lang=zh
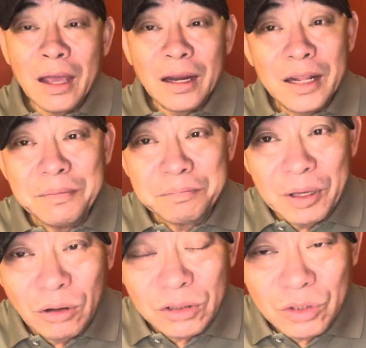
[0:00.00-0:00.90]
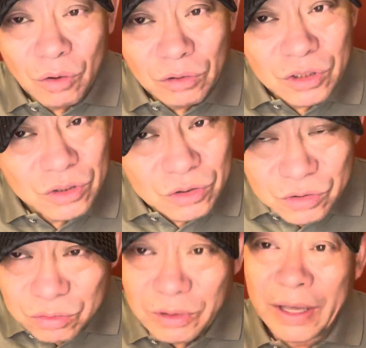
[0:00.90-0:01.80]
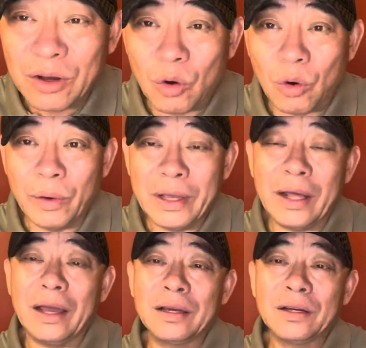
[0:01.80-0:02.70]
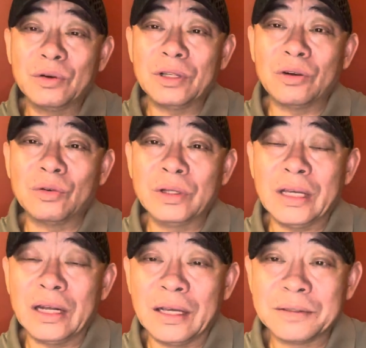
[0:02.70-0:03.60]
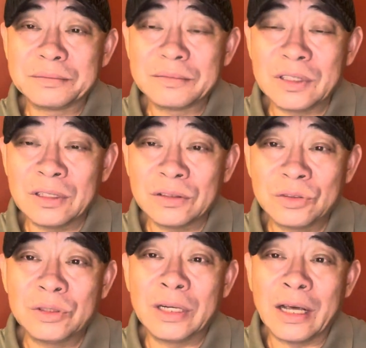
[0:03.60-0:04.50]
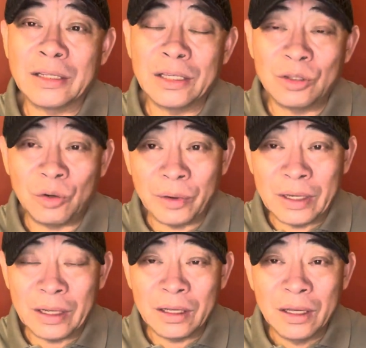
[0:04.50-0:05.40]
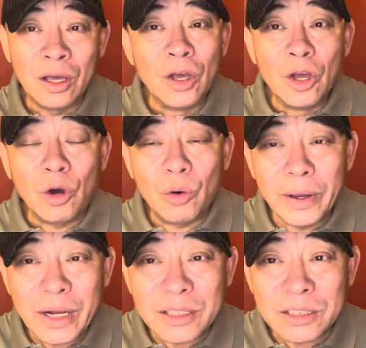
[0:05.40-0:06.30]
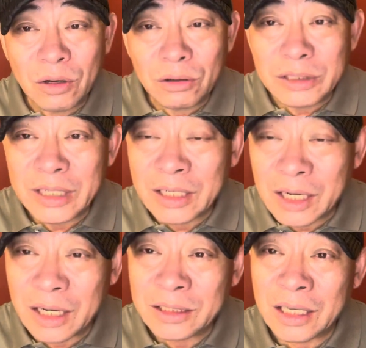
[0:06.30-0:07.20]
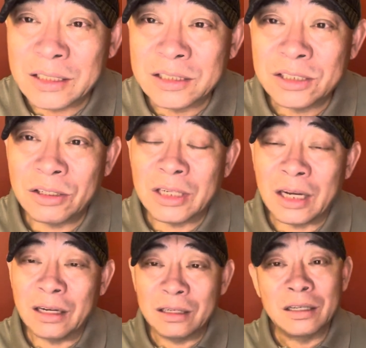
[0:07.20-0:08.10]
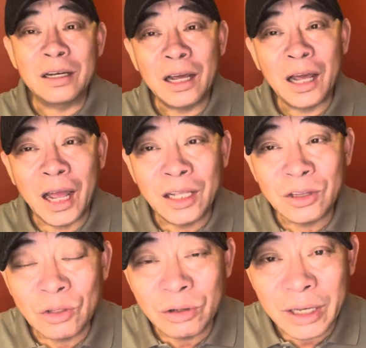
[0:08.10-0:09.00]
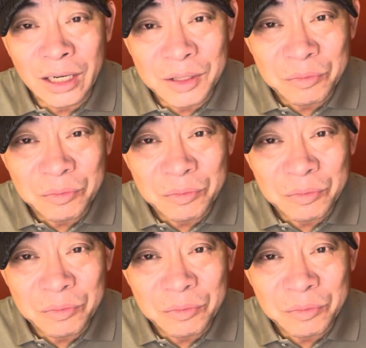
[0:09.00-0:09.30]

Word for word: 林彪从苏联回来，回到国内来啊，去了两年又回来，回来之后这抗大的校长还都给林